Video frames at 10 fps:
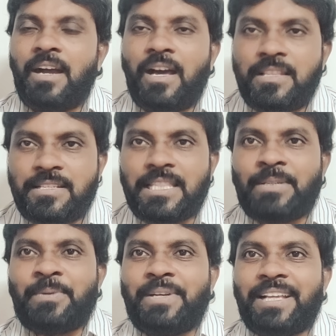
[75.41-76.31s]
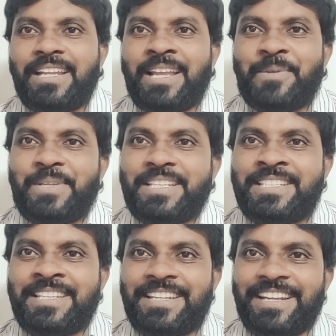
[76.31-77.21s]
అది చంద్రబాబు నాయుడు గారు అనుమతి
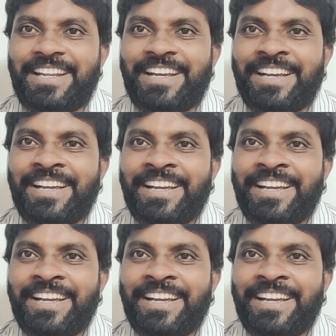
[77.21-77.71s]
ఇచ్చిందట